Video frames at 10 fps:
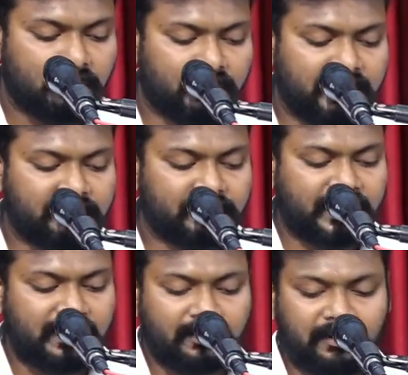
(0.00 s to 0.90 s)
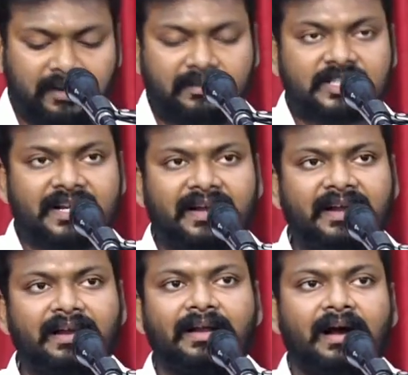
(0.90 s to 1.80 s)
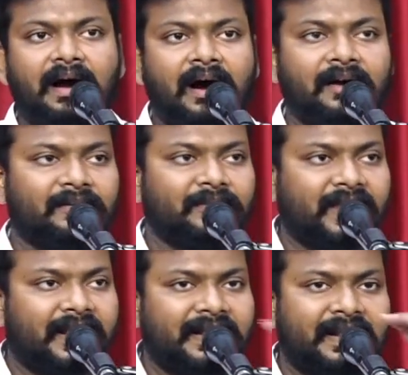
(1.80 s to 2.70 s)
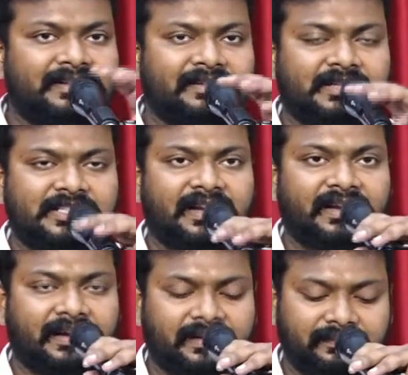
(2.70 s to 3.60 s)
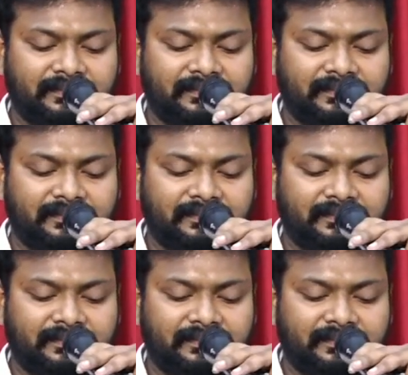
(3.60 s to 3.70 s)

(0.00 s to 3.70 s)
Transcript: ஒன்று முதல் மூன்று வசனங்கள் ஆறு முதல் எட்டு வசனங்கள்